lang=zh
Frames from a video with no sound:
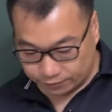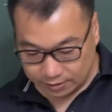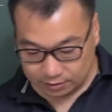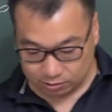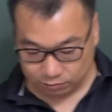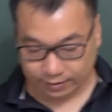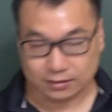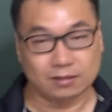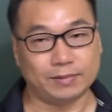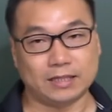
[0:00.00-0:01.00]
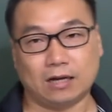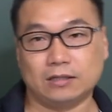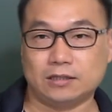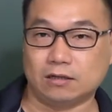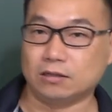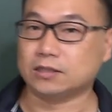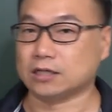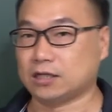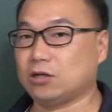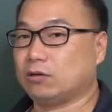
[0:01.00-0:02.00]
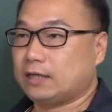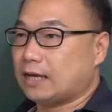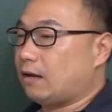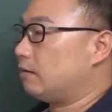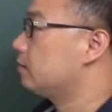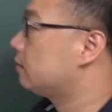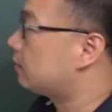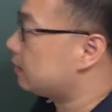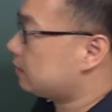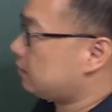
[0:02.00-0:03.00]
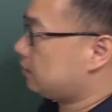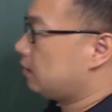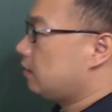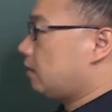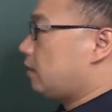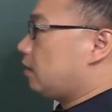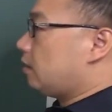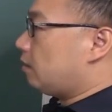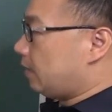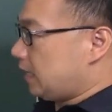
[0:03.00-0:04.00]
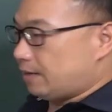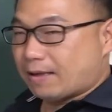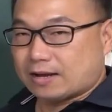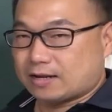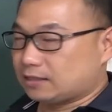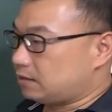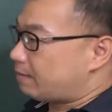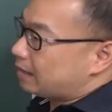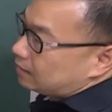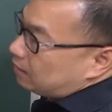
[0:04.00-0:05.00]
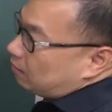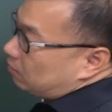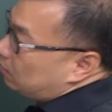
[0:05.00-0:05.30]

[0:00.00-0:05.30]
得分离系数法真的比较好写啊，简洁有力啊、哦。但是我们一零八课纲是把它删掉